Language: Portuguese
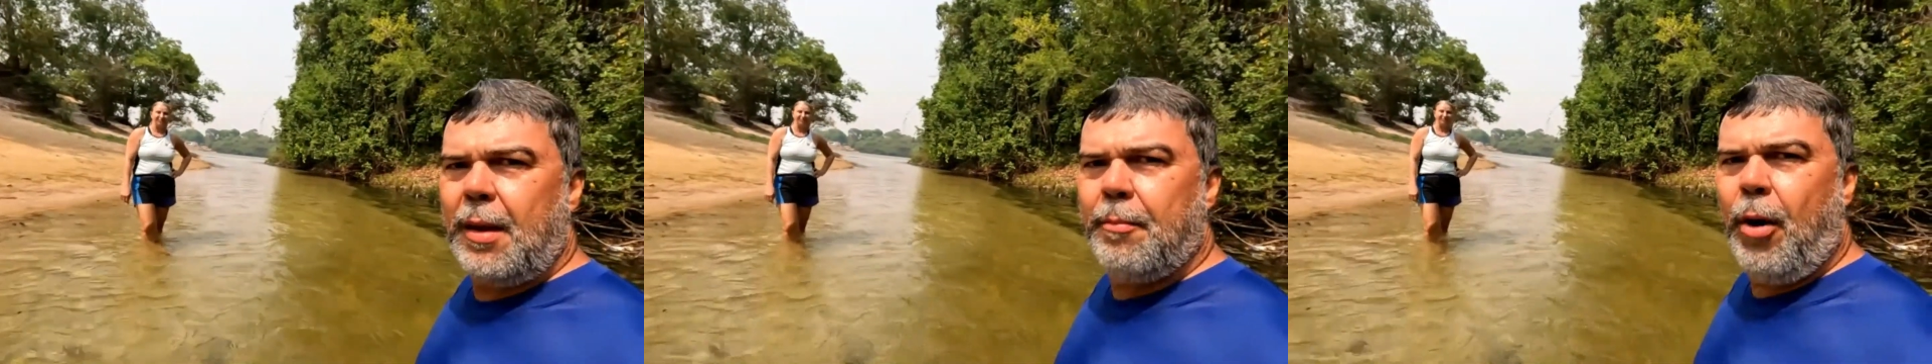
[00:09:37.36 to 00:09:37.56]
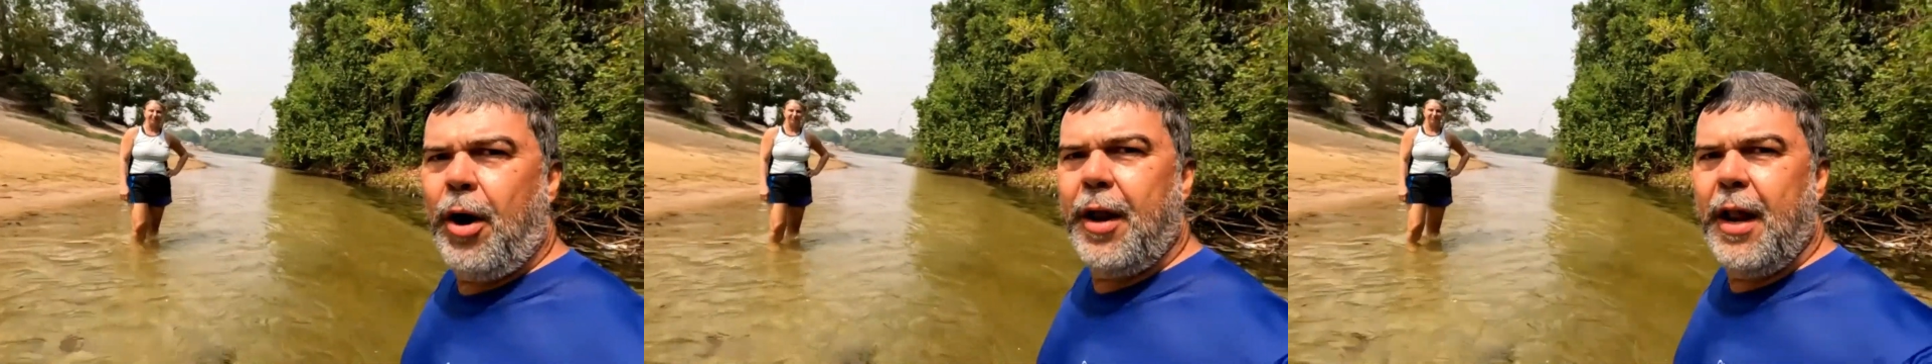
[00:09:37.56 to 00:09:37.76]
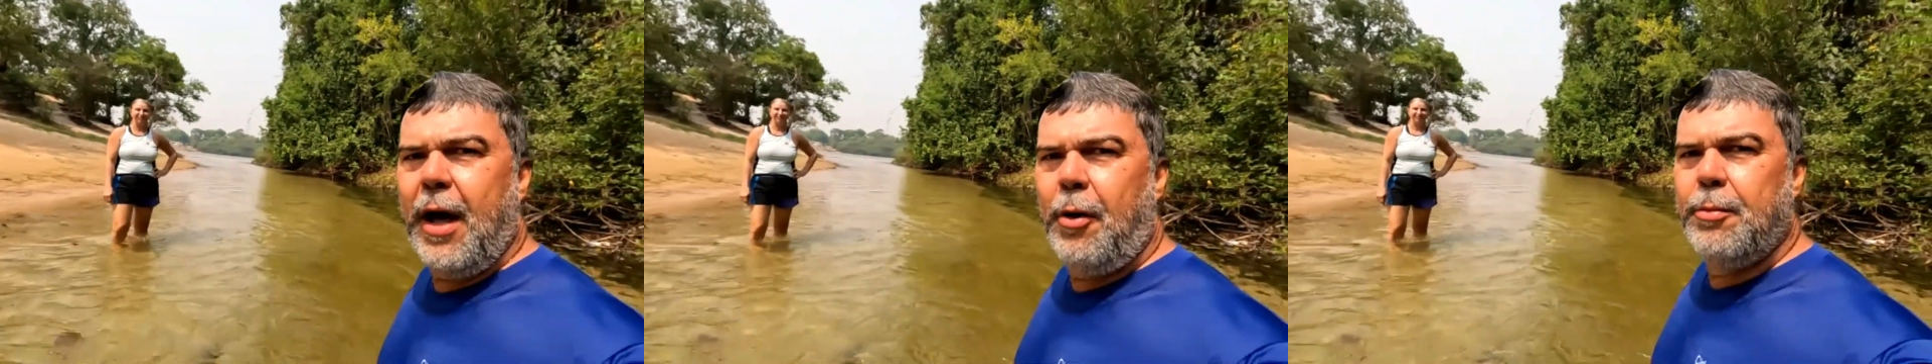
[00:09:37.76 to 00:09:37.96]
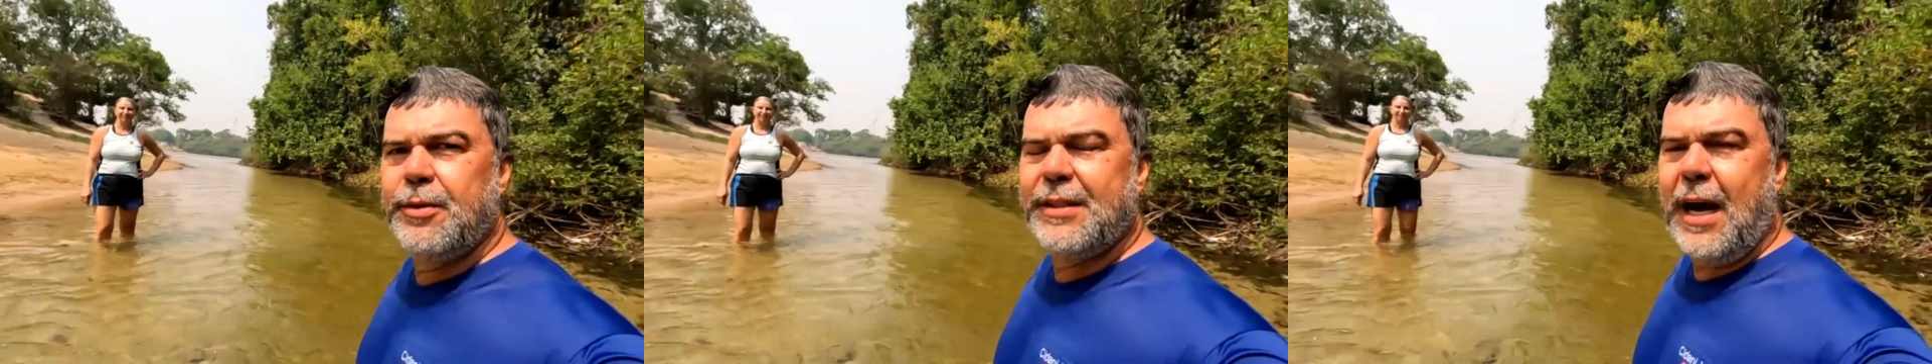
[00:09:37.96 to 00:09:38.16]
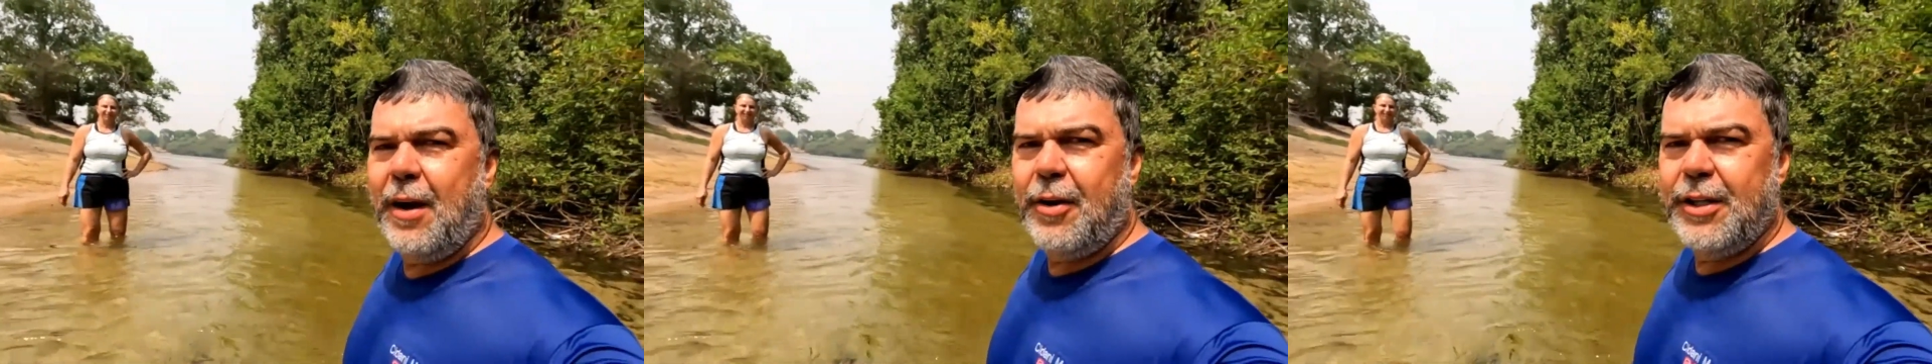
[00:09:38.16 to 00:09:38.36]
Bora lá
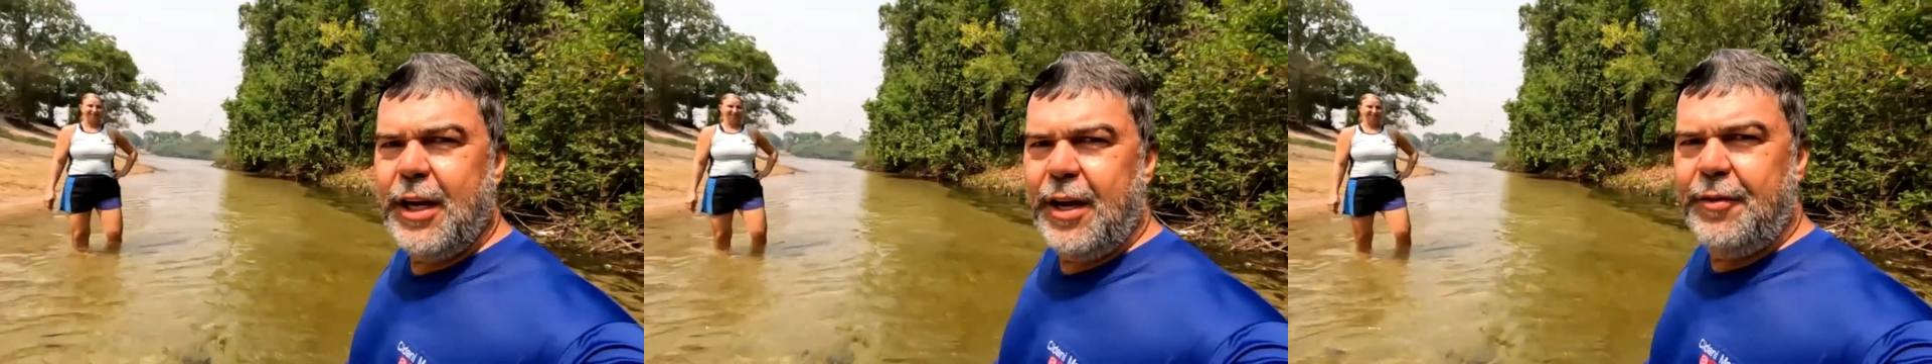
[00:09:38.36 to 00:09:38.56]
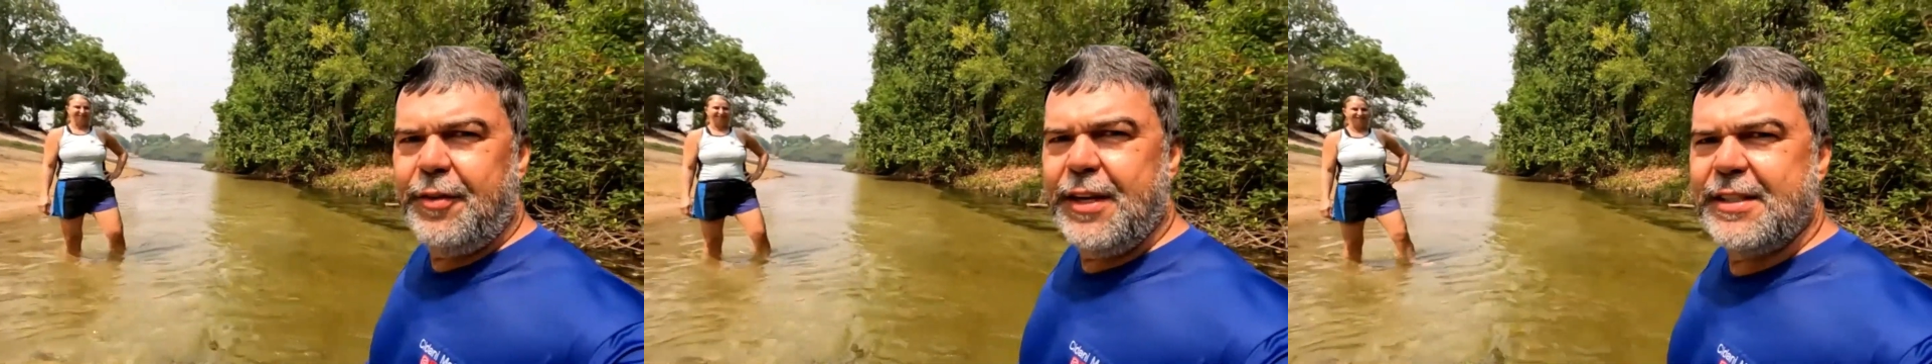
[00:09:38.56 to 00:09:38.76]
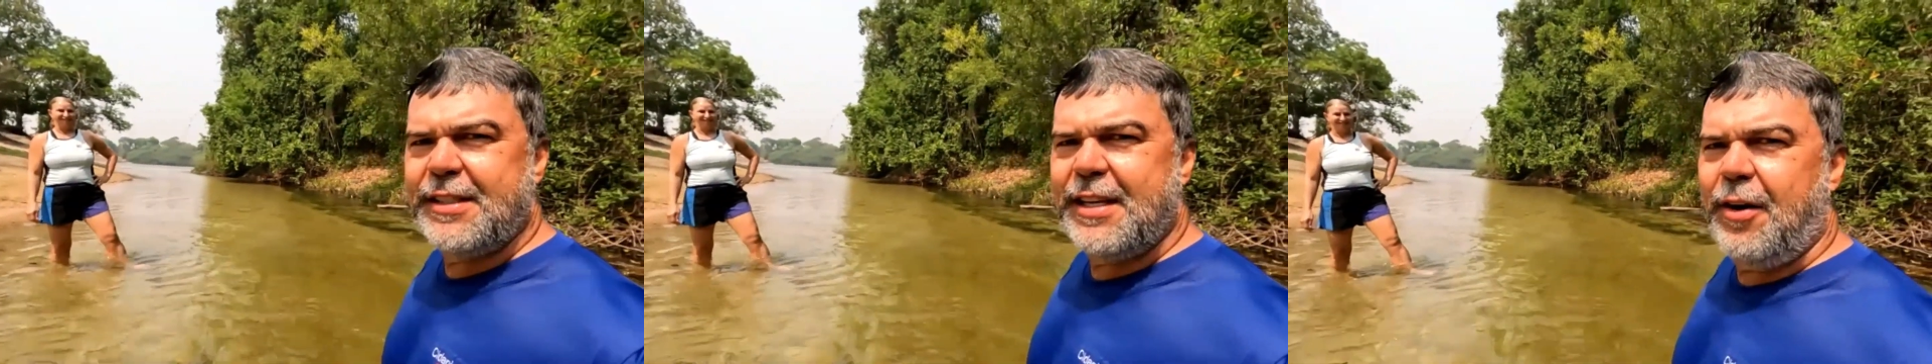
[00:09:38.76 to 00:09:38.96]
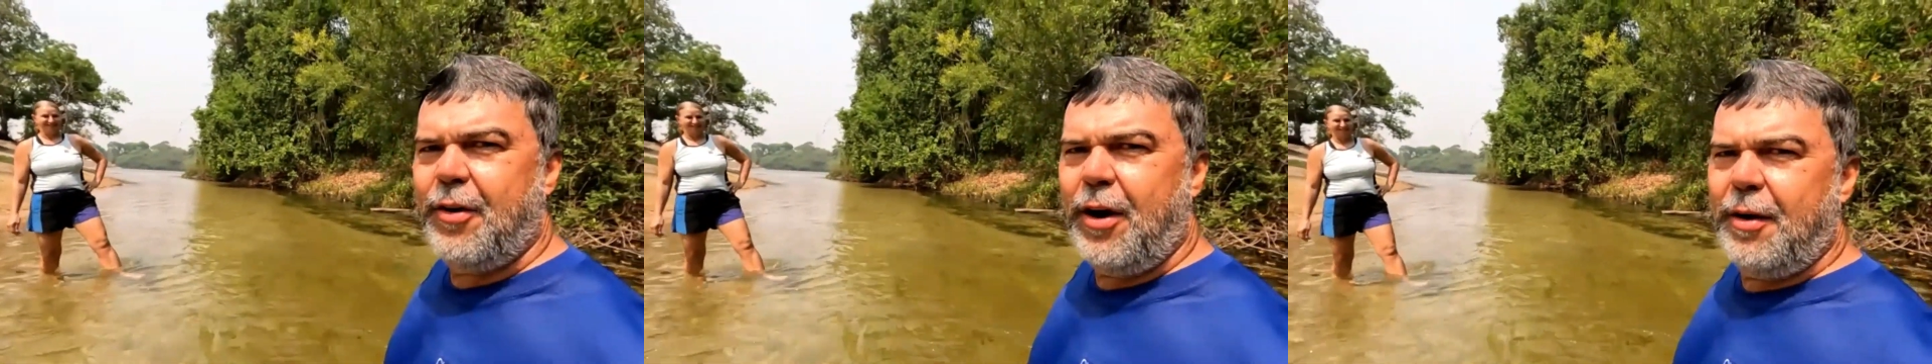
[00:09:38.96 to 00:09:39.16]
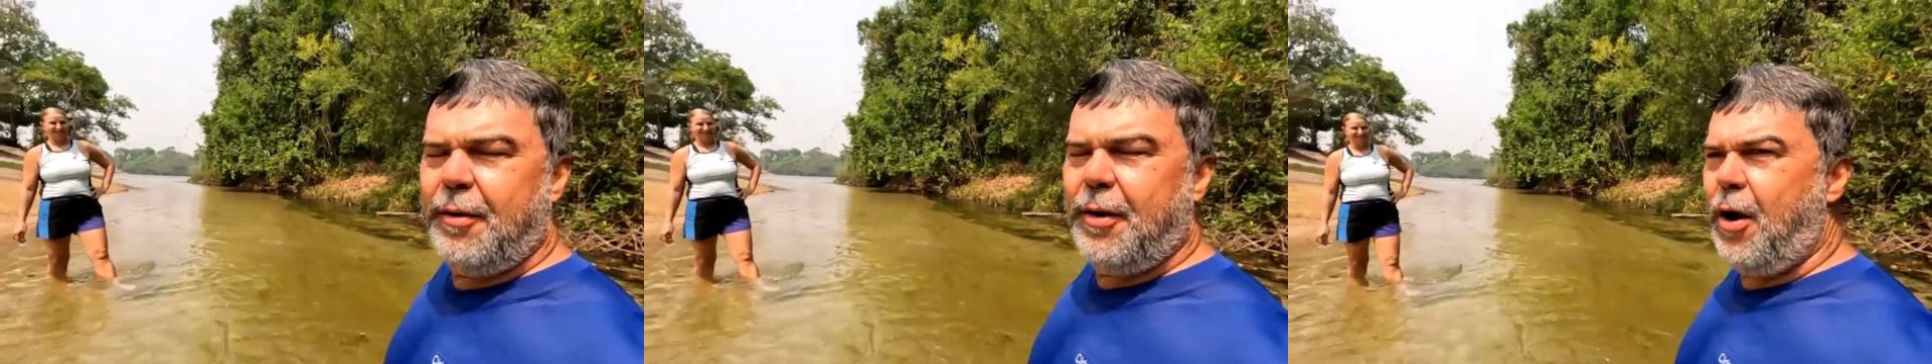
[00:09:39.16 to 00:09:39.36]
almoçar, agora já refresquei,
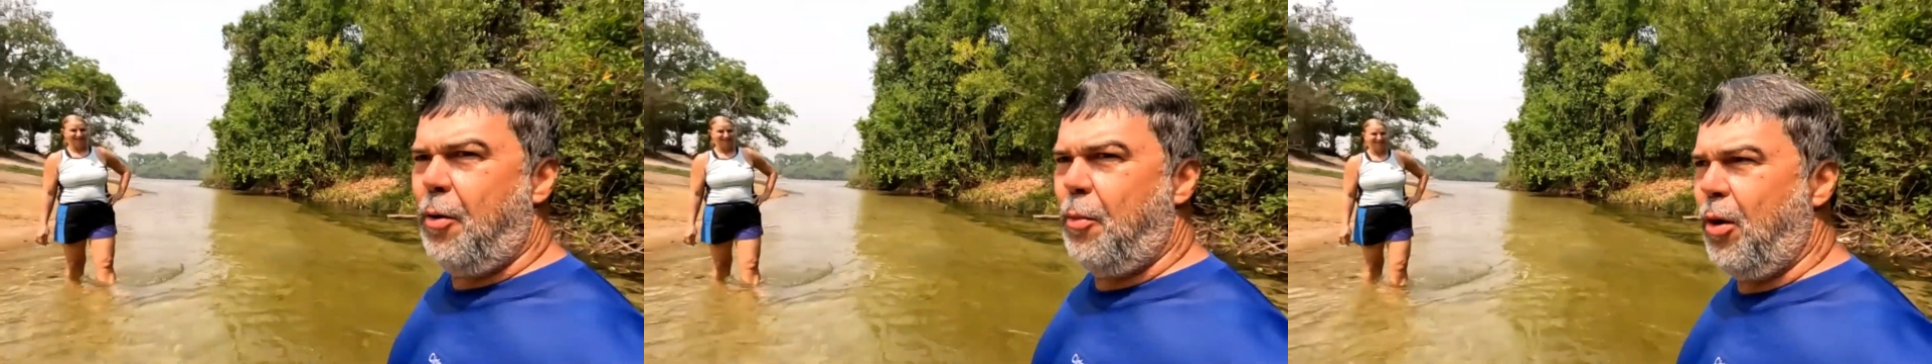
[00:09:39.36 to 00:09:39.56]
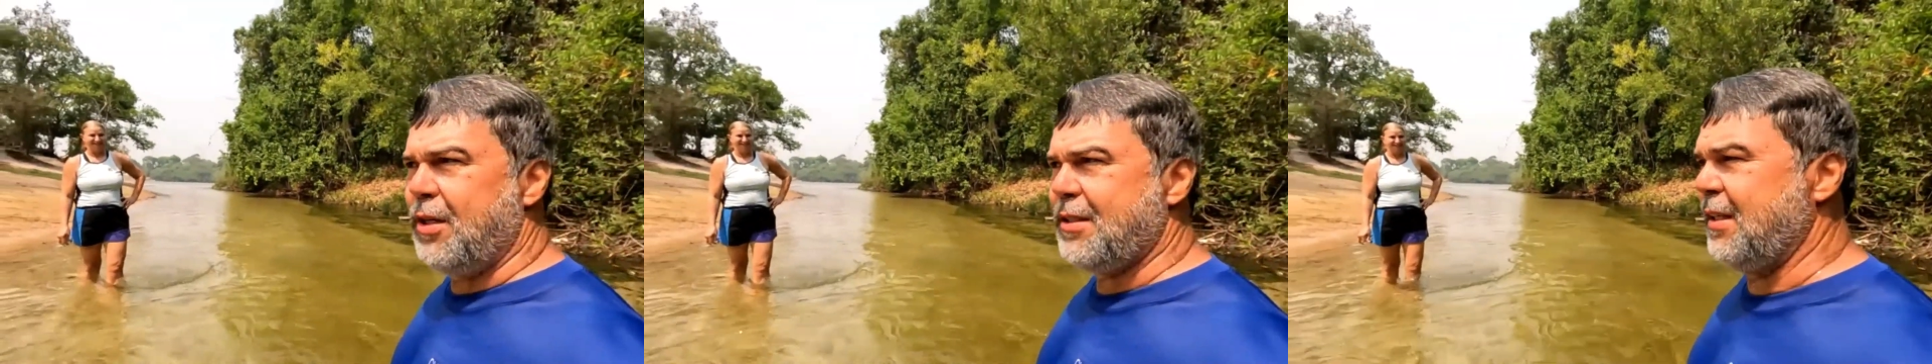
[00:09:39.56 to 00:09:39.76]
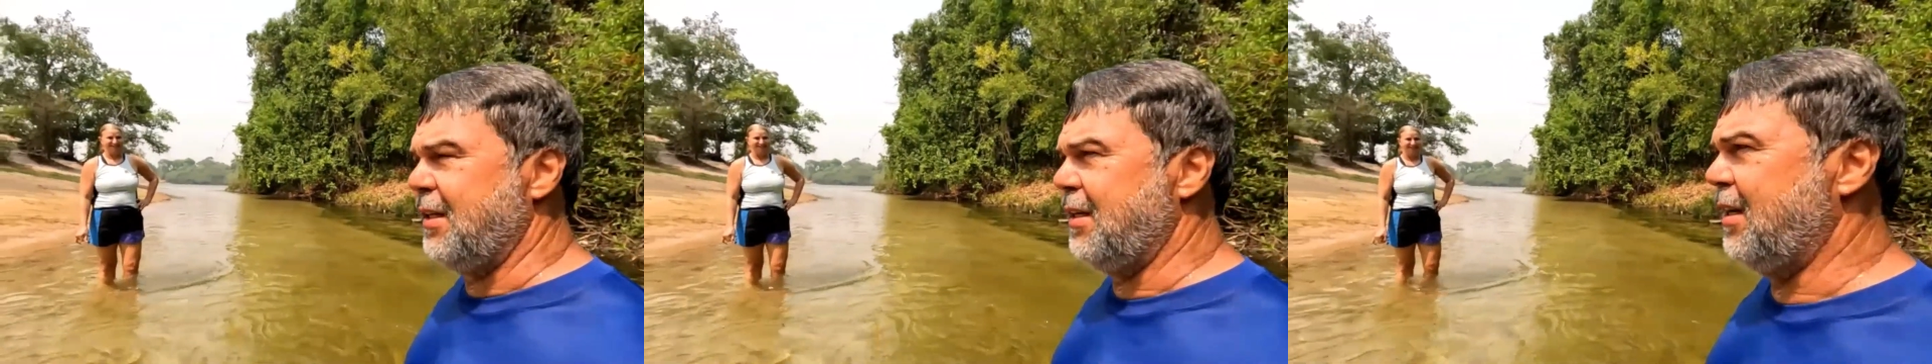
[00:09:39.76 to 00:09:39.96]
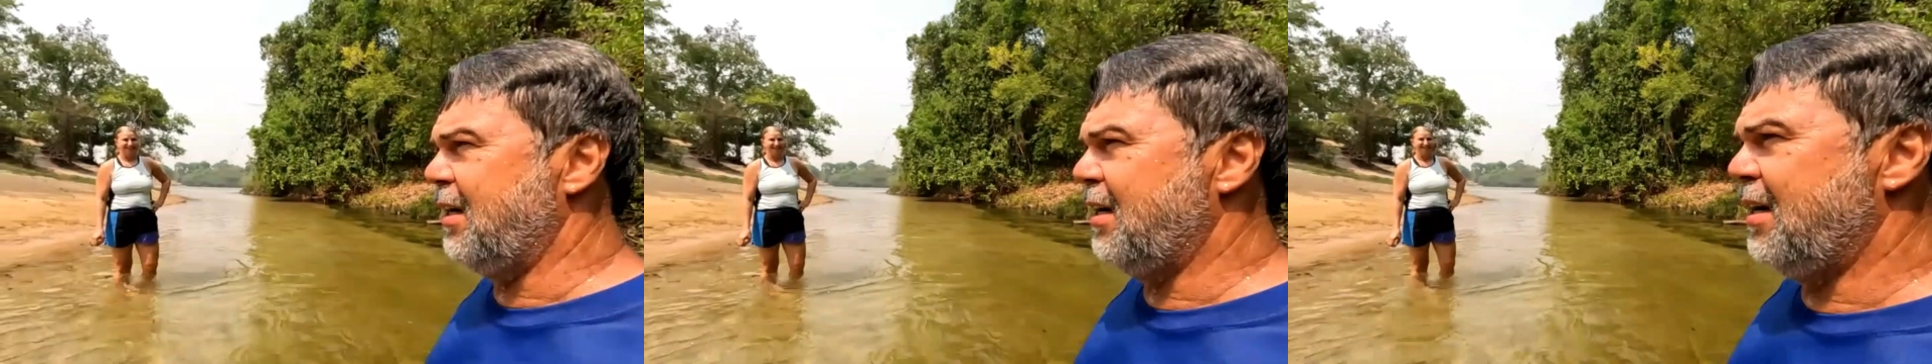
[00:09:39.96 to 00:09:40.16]
agora almoça